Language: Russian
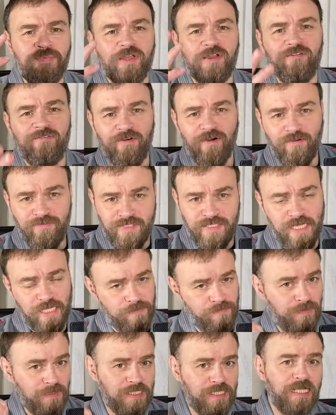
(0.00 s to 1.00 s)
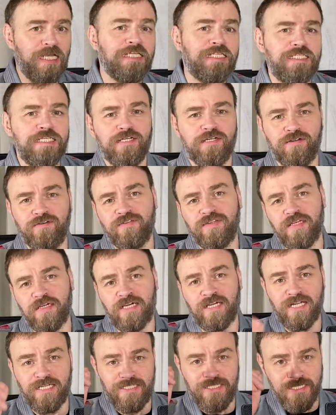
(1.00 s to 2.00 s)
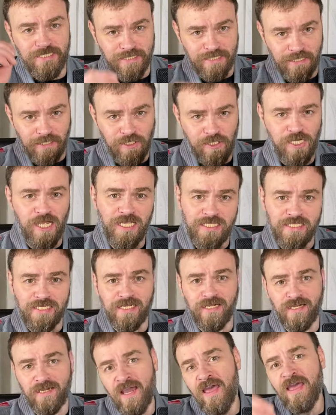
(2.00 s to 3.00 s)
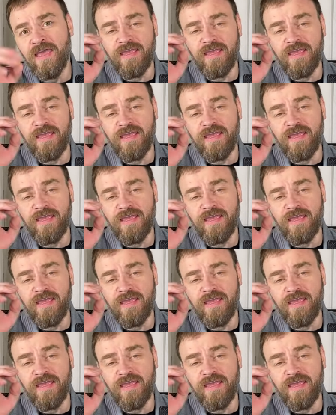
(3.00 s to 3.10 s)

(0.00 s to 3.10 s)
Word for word: во всех специализированных российских чатиках